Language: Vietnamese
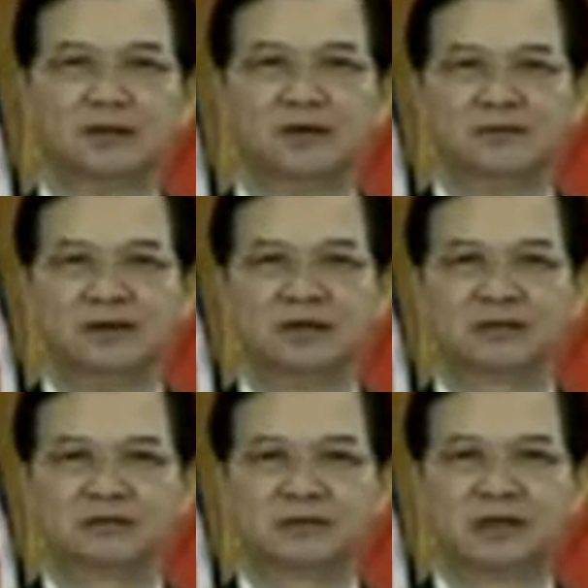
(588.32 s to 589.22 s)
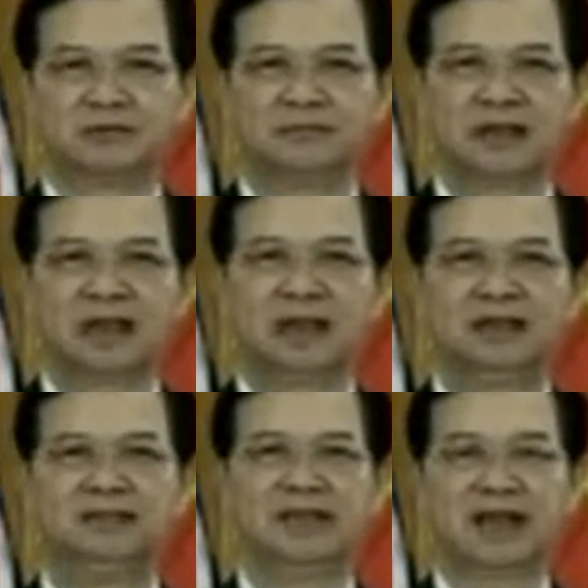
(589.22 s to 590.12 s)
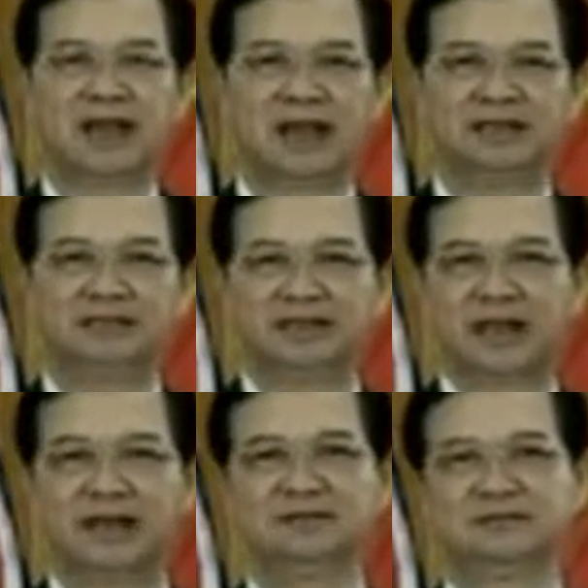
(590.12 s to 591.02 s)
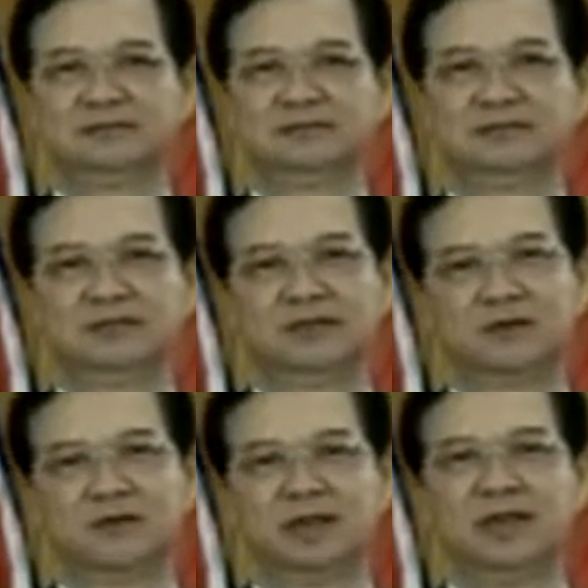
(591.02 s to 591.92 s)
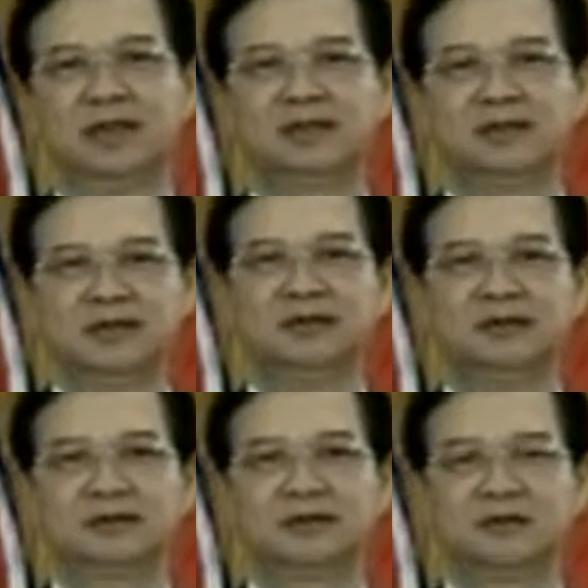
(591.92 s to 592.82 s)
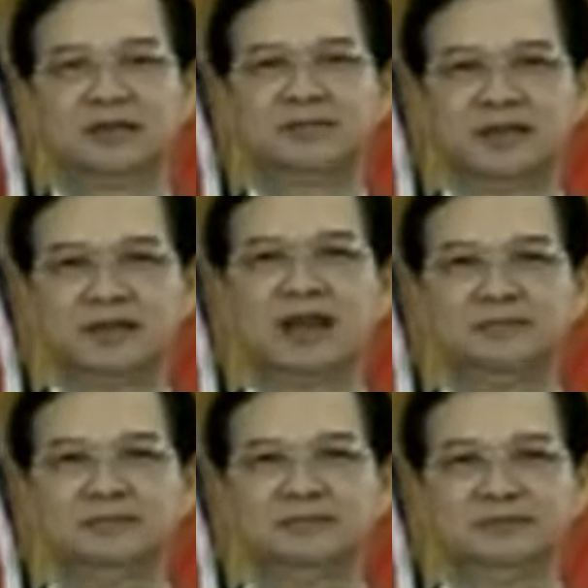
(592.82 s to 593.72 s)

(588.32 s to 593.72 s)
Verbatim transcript: khu vực đông nam á và asean có ý nghĩa chiến lược đối với Việt Nam